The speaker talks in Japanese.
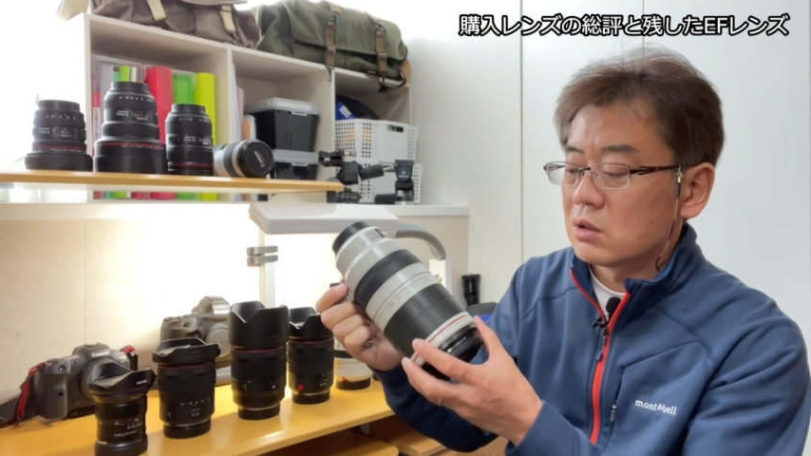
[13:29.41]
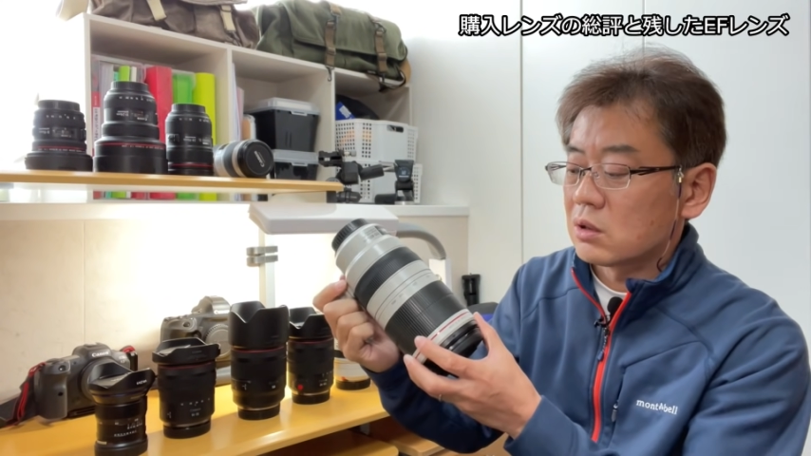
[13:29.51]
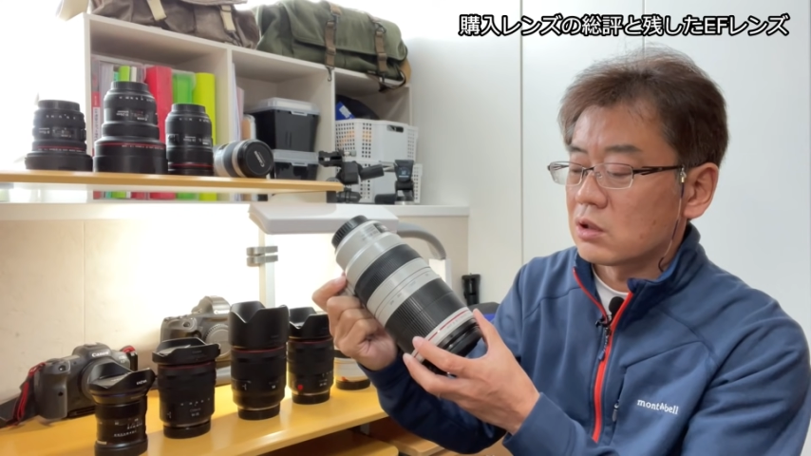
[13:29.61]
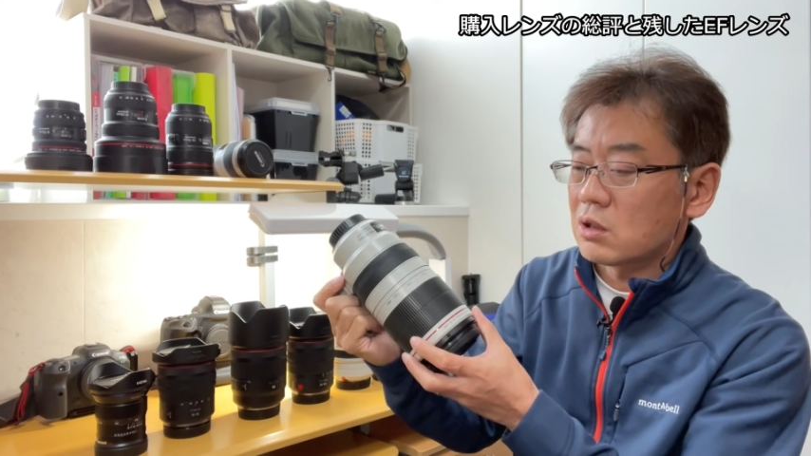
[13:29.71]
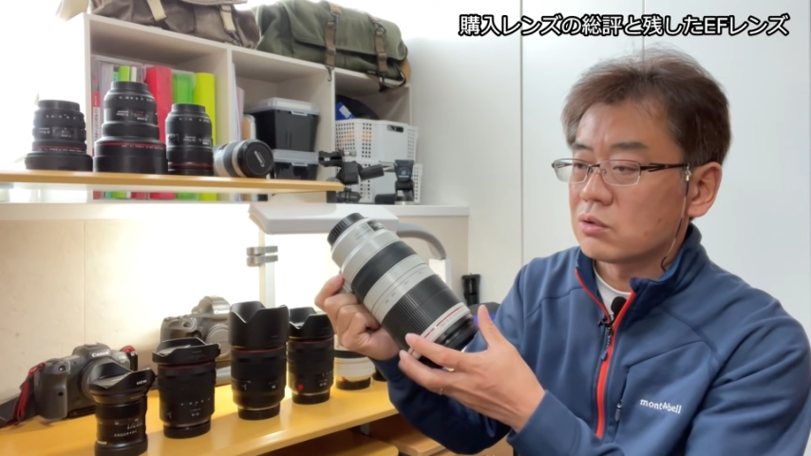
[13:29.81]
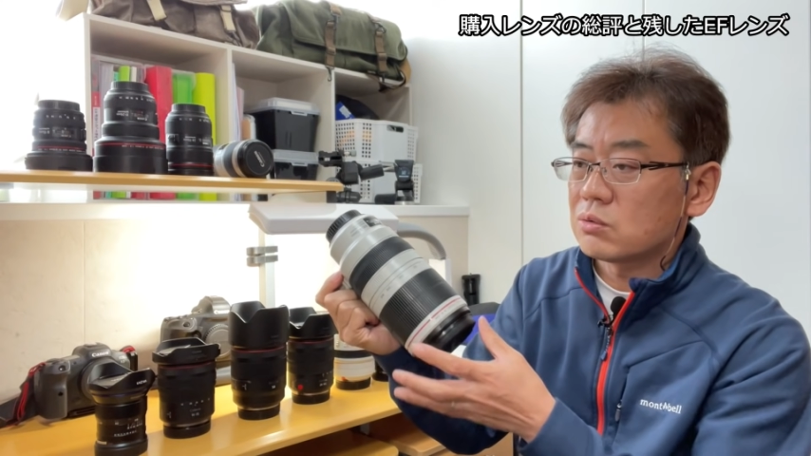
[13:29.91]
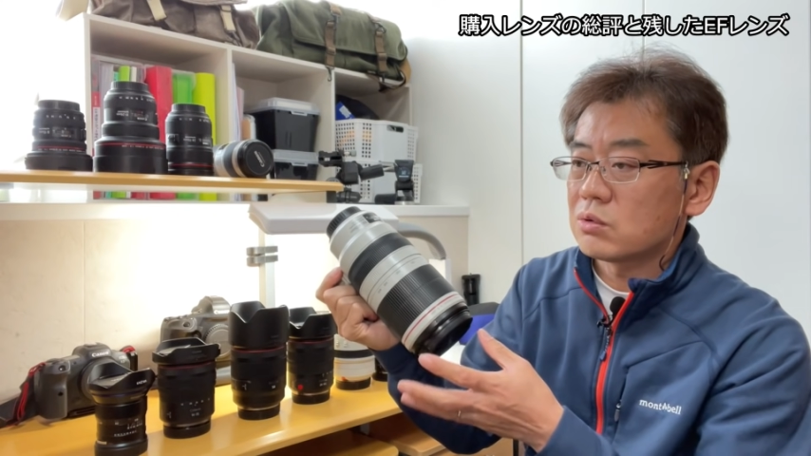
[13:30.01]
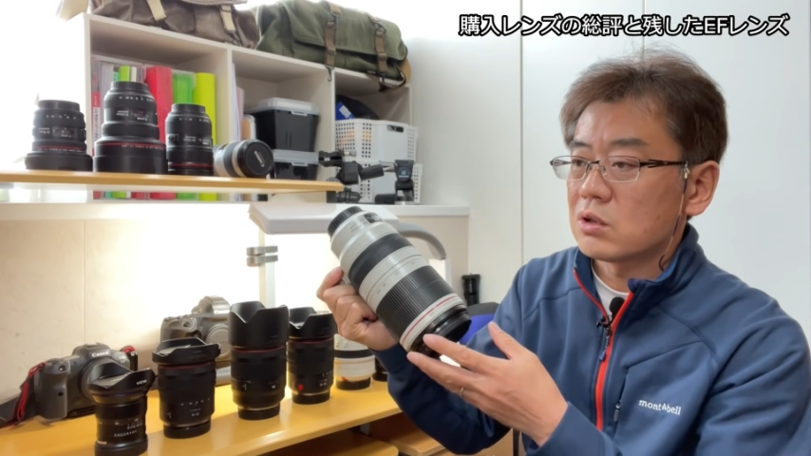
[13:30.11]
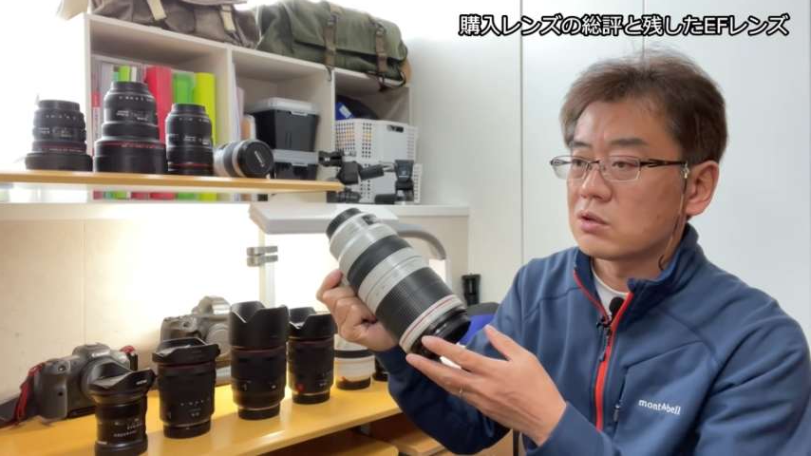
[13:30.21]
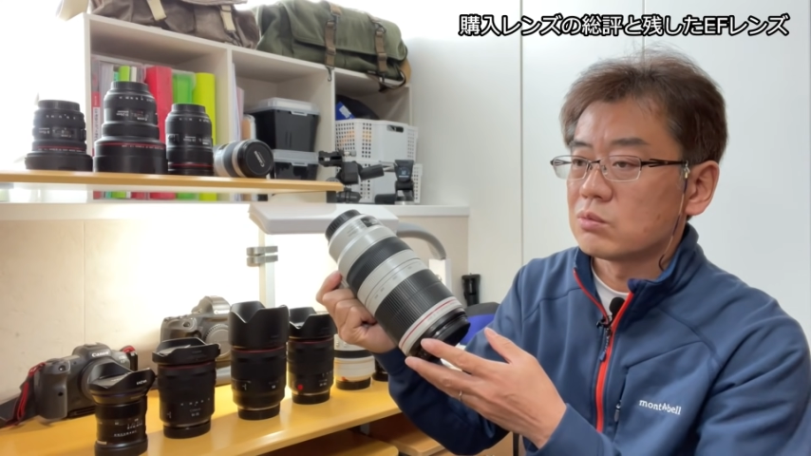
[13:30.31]
だから
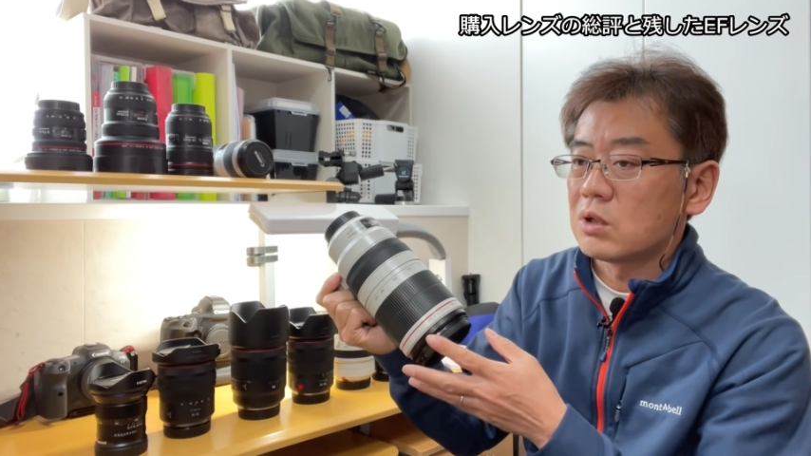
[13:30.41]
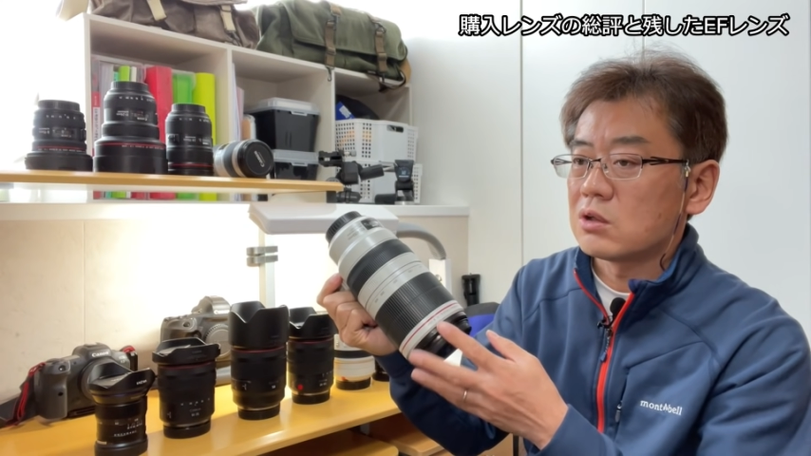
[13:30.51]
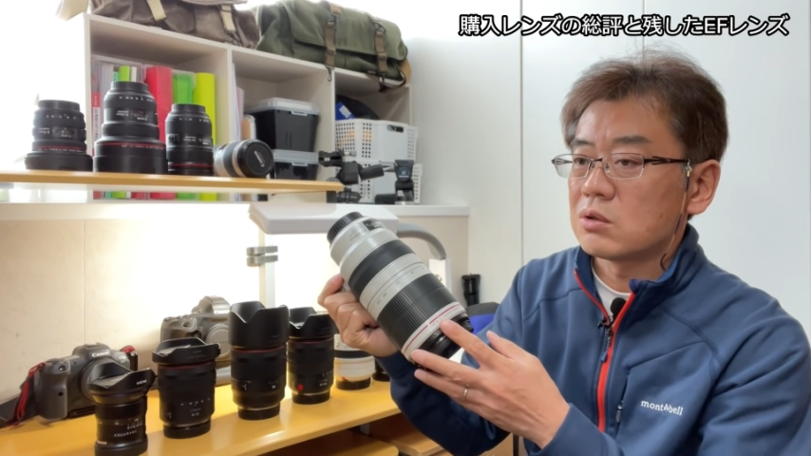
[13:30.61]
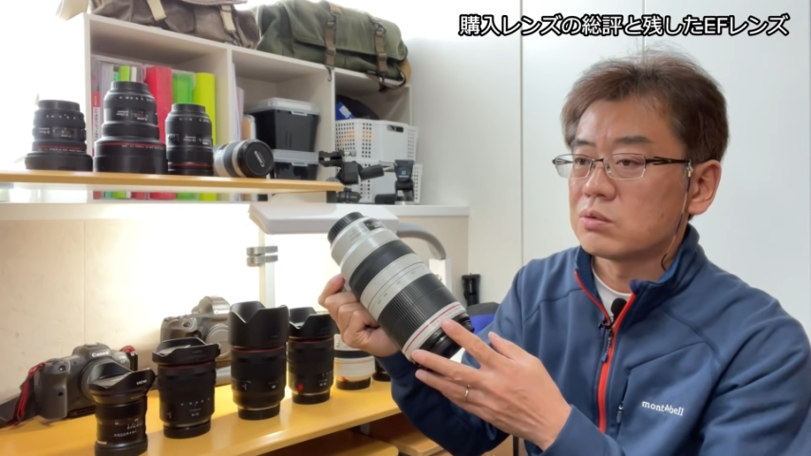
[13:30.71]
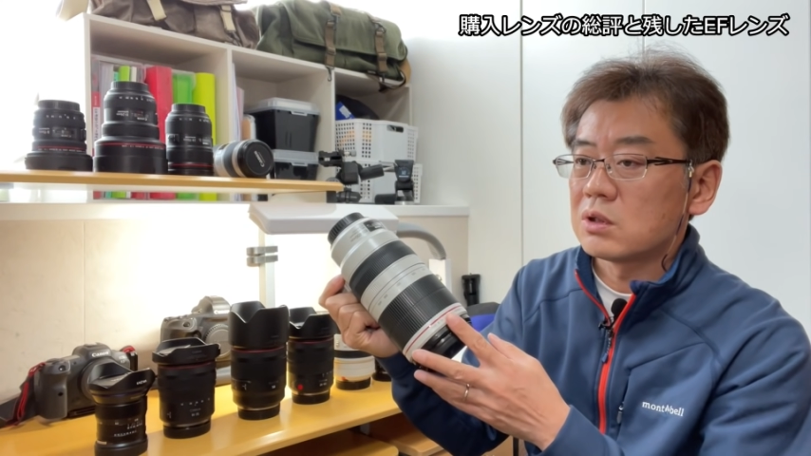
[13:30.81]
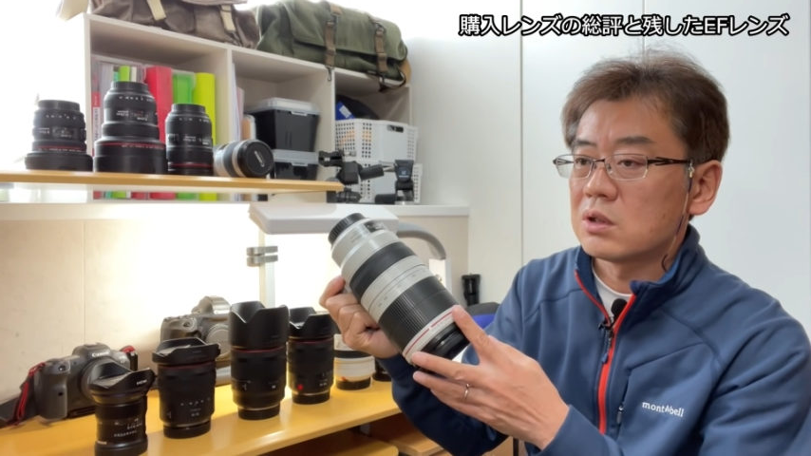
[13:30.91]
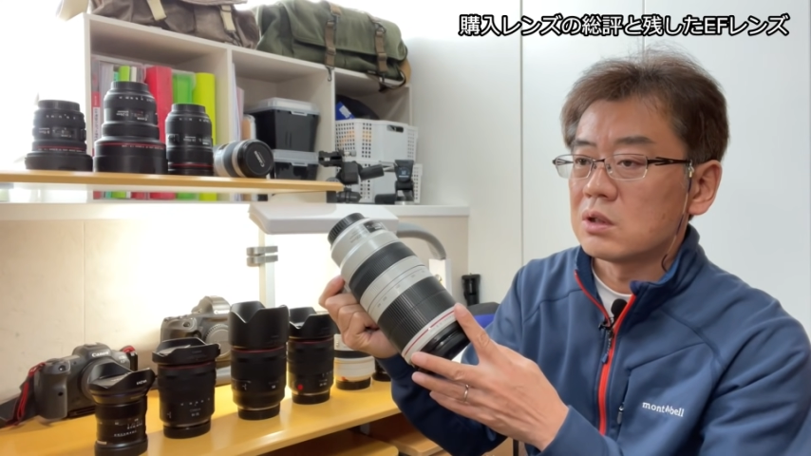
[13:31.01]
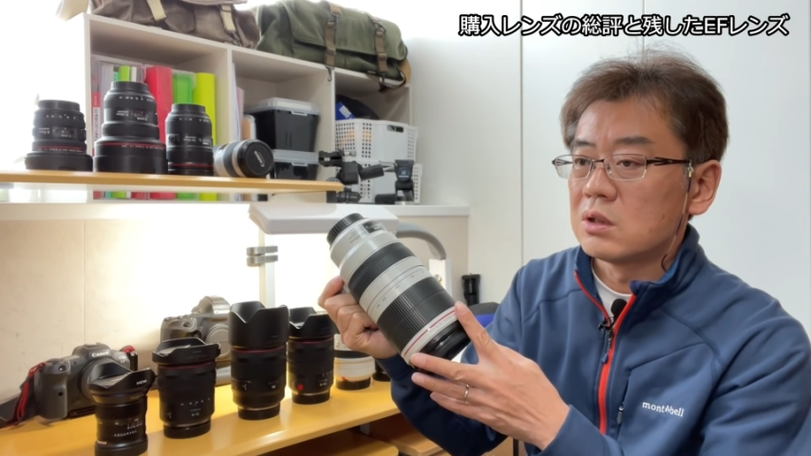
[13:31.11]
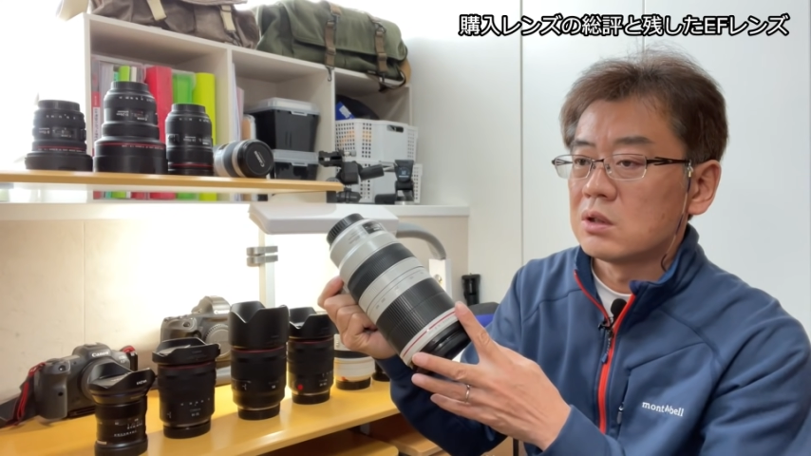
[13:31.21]
100400も RF で